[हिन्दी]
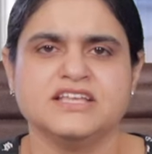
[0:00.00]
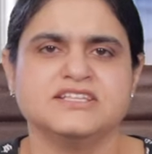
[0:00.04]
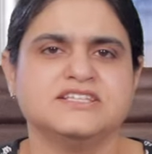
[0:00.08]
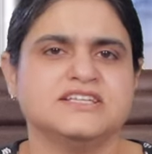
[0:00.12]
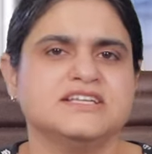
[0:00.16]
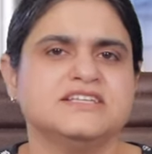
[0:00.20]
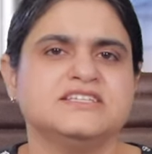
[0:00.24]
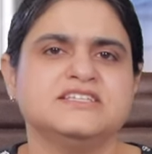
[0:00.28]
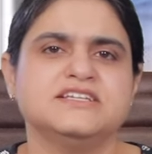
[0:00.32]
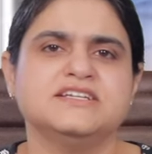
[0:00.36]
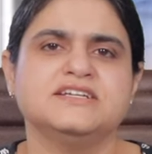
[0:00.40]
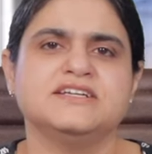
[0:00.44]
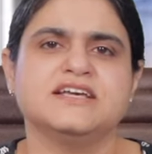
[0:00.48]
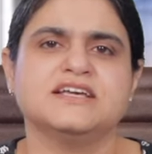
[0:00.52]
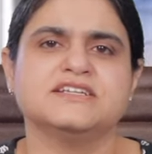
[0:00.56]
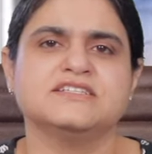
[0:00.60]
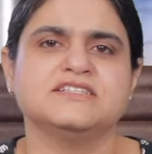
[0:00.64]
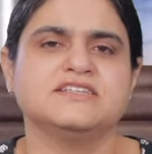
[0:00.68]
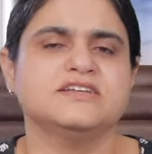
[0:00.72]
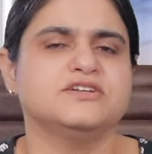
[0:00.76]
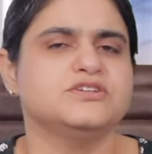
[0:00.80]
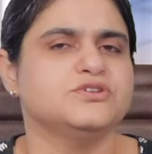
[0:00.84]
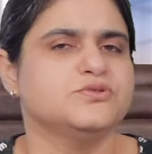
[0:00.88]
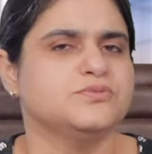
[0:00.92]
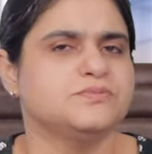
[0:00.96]
एच टेस्ट
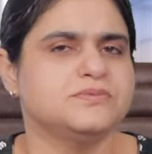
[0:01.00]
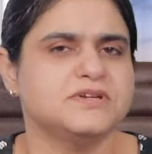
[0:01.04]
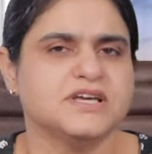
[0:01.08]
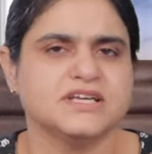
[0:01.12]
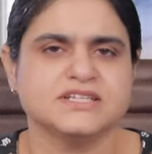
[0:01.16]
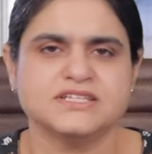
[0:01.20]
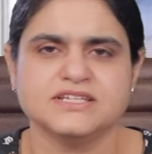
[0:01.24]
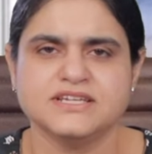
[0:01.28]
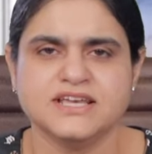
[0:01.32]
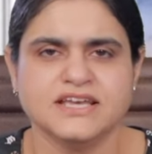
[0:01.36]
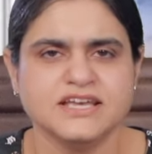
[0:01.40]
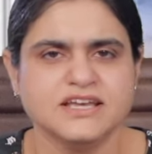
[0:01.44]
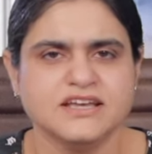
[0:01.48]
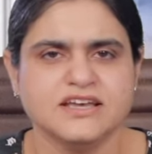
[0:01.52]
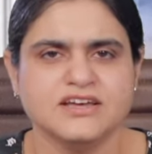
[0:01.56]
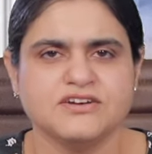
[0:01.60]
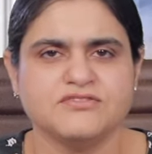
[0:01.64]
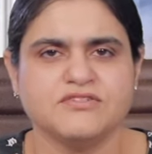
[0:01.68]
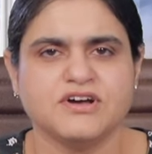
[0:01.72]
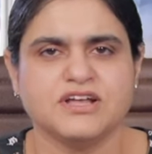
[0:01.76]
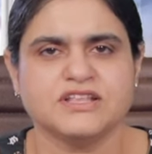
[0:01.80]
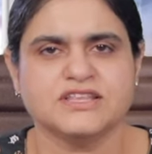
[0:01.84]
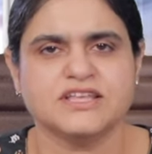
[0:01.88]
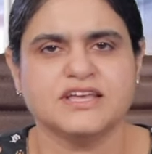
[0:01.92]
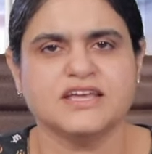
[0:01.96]
से ट्यूब टेस्ट नहीं
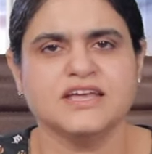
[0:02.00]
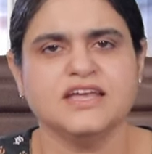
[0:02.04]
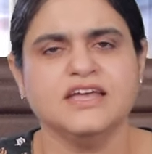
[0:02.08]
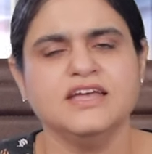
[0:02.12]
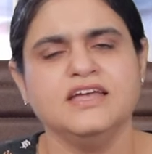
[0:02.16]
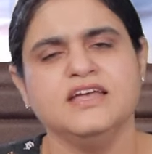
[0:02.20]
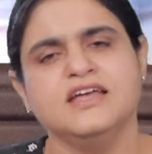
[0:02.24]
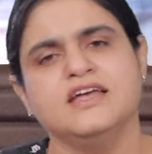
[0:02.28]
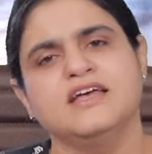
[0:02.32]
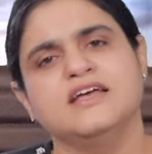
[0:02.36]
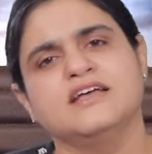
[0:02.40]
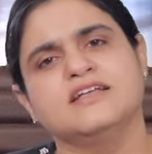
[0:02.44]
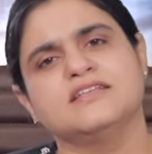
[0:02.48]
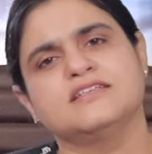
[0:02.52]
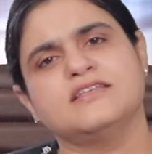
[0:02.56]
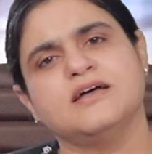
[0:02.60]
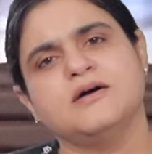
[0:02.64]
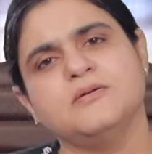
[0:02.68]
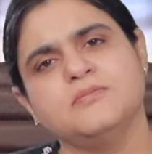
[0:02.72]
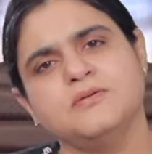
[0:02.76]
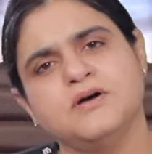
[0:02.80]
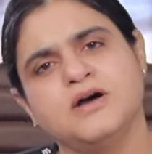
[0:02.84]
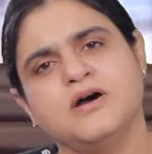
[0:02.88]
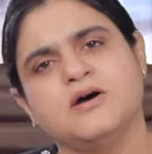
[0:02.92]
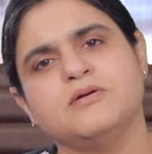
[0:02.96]
करवाते हैं
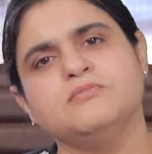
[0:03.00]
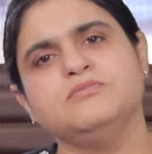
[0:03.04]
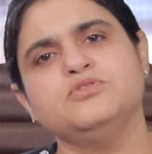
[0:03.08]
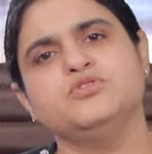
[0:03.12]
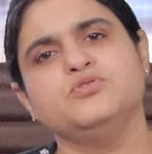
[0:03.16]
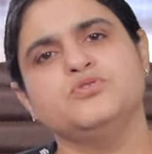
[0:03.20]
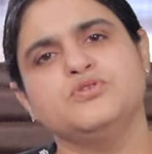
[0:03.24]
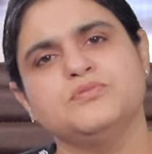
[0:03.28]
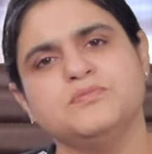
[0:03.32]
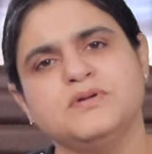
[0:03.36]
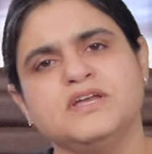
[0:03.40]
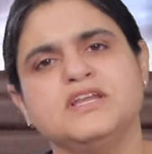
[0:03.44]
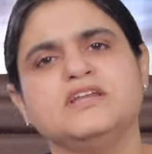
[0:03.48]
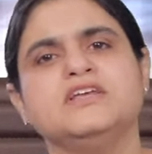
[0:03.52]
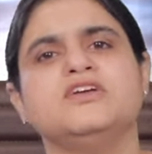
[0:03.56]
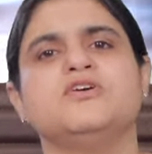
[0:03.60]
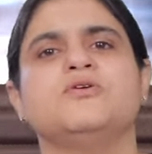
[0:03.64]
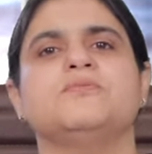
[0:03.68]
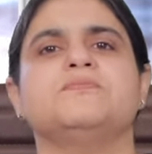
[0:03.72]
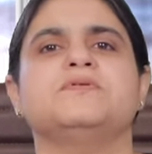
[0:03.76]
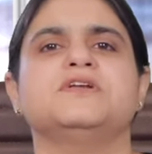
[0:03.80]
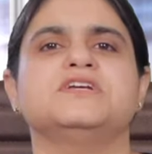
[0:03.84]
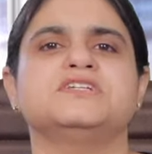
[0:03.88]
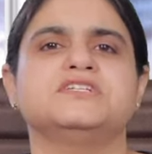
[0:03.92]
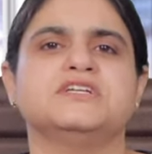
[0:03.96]
तब हम दूरबीन के
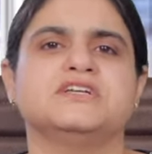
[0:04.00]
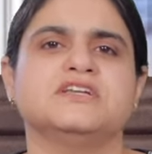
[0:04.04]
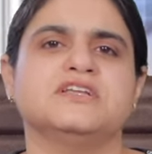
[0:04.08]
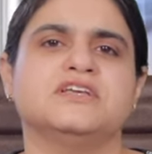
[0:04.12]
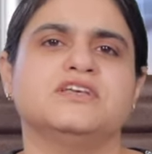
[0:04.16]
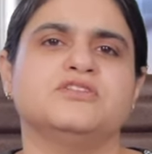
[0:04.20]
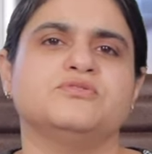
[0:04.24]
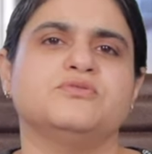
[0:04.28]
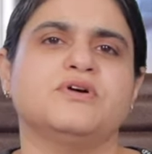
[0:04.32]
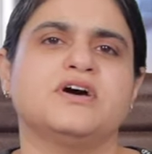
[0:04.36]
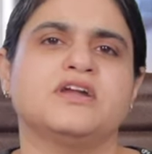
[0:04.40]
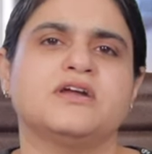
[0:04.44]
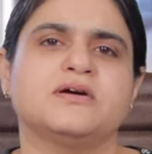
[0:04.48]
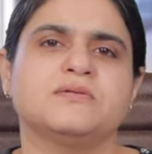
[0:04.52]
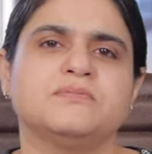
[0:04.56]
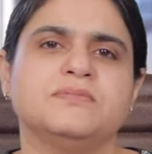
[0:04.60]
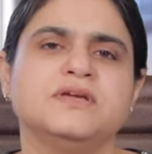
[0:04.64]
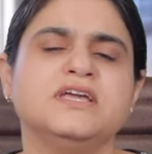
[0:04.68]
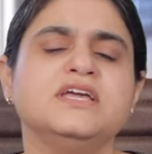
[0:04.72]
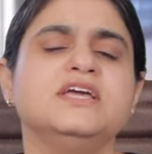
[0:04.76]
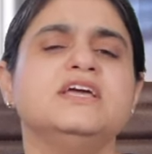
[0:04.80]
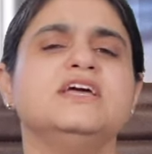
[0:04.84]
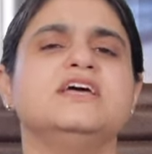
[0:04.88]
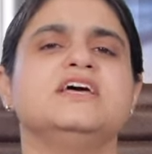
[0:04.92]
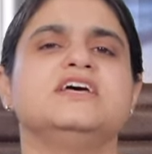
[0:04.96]
ऑपरेशन के द्वारा
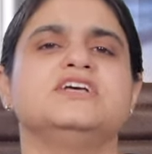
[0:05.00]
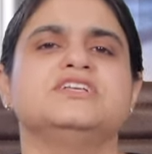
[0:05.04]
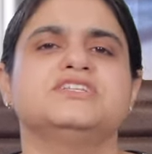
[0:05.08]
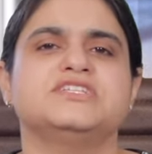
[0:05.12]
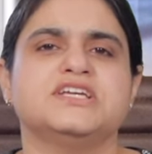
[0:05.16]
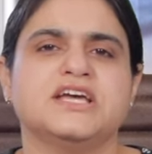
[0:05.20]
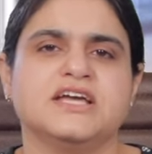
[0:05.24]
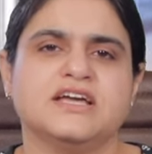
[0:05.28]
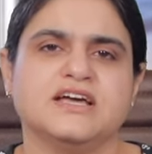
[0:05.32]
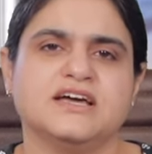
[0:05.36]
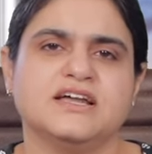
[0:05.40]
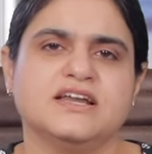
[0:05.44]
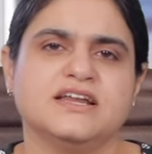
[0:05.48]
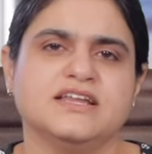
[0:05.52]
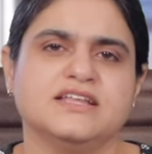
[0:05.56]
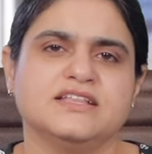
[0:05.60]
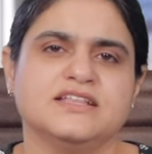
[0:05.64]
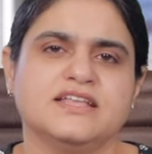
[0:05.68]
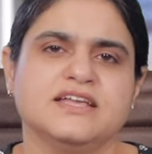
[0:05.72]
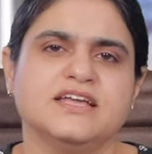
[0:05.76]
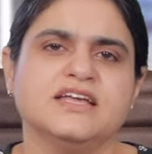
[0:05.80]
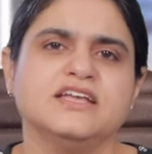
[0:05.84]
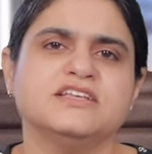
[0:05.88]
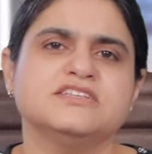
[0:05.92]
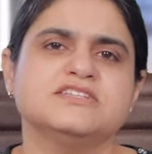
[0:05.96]
भी चेक कर
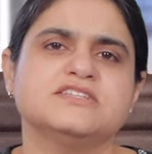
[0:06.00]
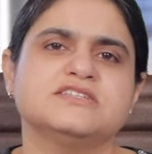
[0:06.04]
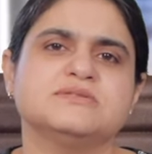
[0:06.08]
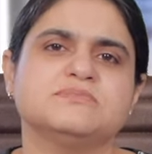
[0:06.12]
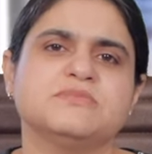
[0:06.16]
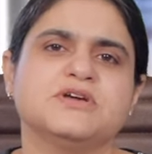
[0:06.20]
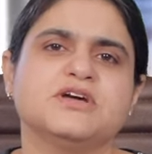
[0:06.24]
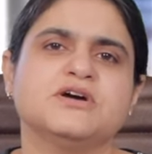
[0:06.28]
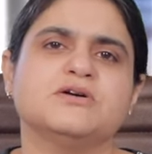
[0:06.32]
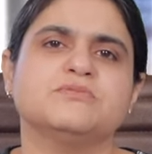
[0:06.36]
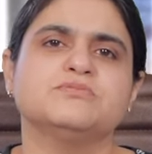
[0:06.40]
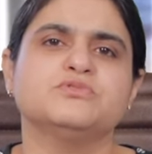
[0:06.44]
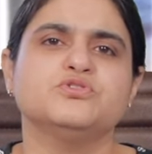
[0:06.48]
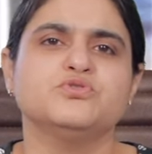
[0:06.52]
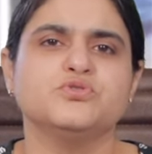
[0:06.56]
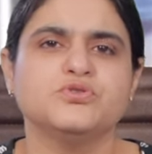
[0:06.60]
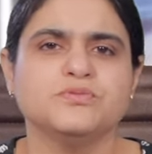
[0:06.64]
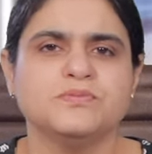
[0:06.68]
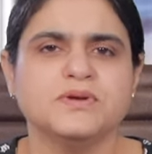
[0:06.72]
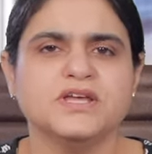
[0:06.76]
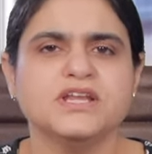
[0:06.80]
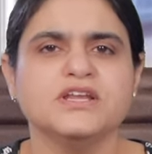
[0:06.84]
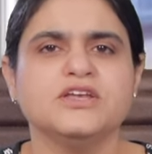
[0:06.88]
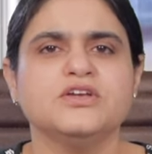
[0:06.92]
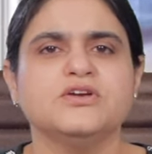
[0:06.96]
लेते हैं जिसमें हम
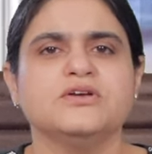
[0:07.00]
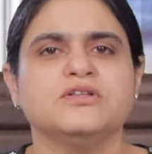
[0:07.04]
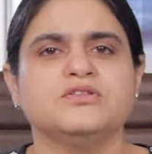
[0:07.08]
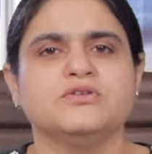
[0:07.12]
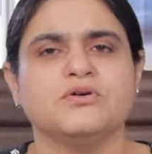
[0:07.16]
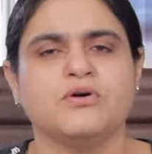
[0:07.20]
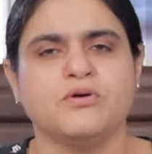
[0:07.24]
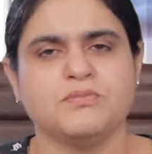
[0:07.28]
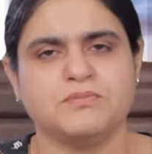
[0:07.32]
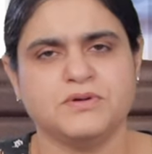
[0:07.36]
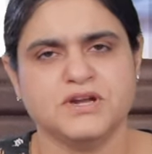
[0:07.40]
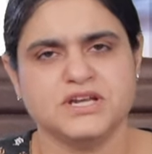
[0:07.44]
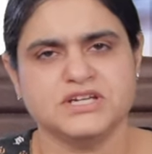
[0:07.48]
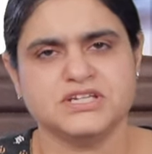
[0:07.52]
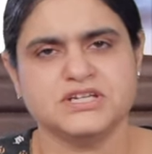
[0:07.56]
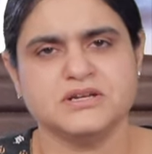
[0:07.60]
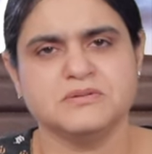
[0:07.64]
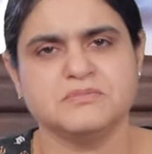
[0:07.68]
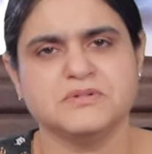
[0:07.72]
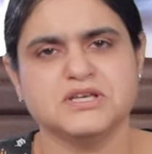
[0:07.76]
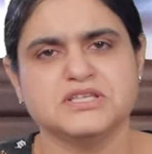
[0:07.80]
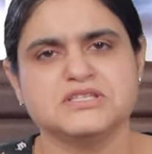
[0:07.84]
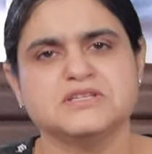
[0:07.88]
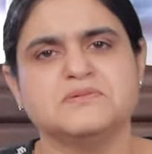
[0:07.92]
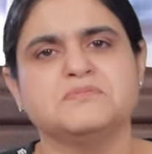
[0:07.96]
दूरबीन के ऑपरेशन
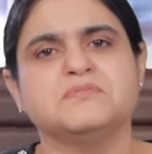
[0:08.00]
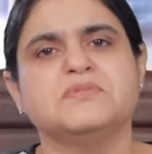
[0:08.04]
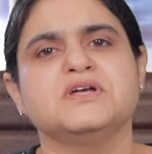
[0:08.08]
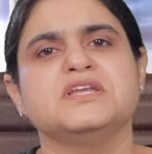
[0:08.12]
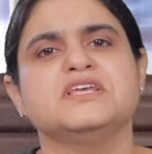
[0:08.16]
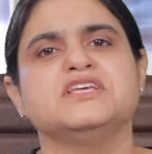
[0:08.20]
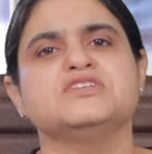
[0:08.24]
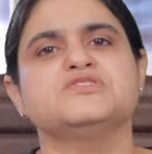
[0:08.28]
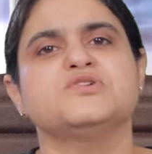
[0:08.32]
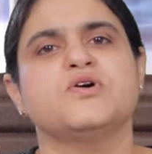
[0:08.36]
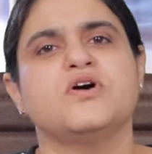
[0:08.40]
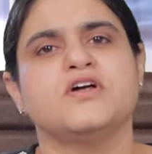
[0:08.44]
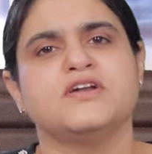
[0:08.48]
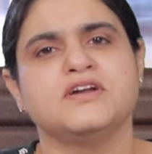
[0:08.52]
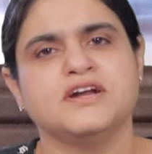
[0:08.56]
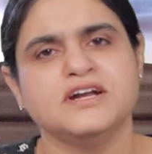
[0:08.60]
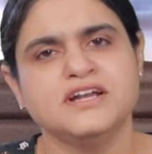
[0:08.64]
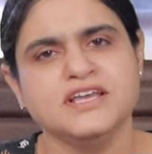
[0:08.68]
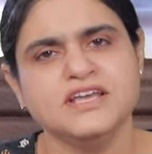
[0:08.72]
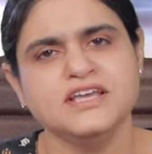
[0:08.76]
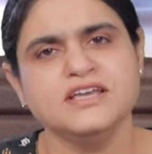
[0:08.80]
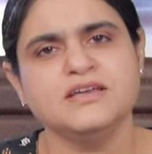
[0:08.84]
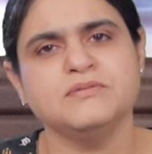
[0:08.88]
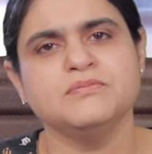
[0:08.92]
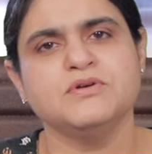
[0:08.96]
में जब मरीज़
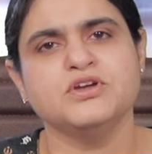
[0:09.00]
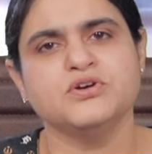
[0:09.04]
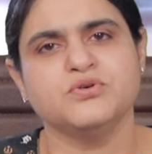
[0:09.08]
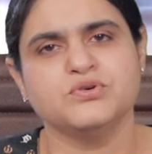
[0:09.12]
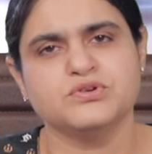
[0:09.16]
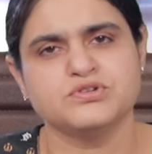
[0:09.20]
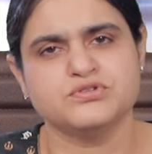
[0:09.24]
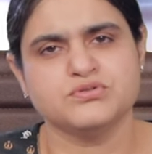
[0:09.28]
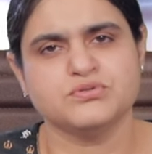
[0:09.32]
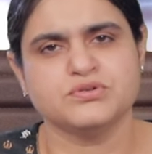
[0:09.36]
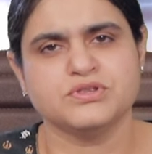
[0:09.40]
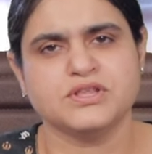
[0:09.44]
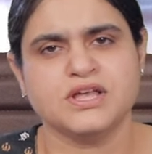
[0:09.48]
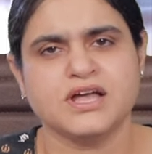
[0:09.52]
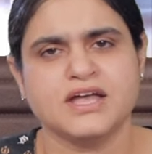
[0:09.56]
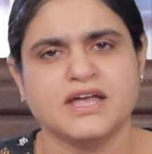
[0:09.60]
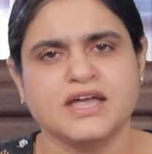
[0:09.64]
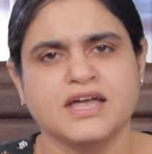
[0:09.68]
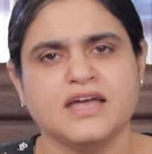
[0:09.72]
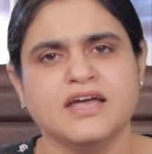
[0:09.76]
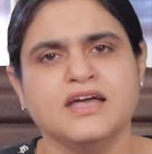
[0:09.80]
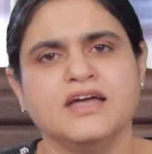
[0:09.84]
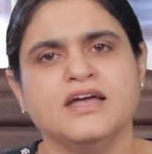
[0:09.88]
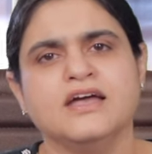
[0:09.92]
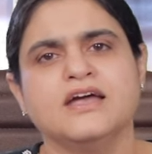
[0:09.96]
ऑलरेडी ही बेहोश होता
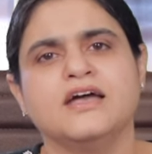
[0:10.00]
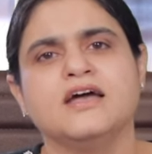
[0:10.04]
है